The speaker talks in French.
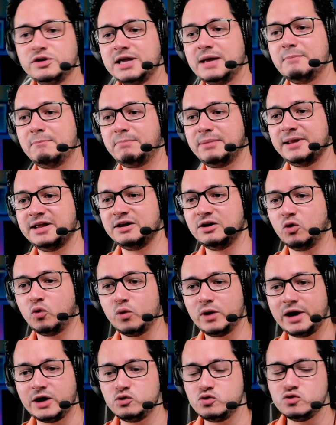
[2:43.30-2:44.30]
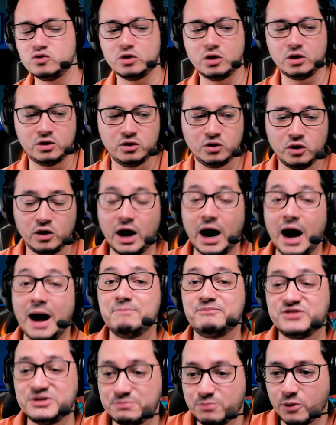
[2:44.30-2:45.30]
gameplay, on l'a eu euh, un
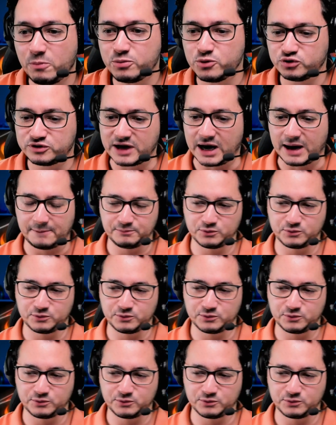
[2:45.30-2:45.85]
petit peu plus tard.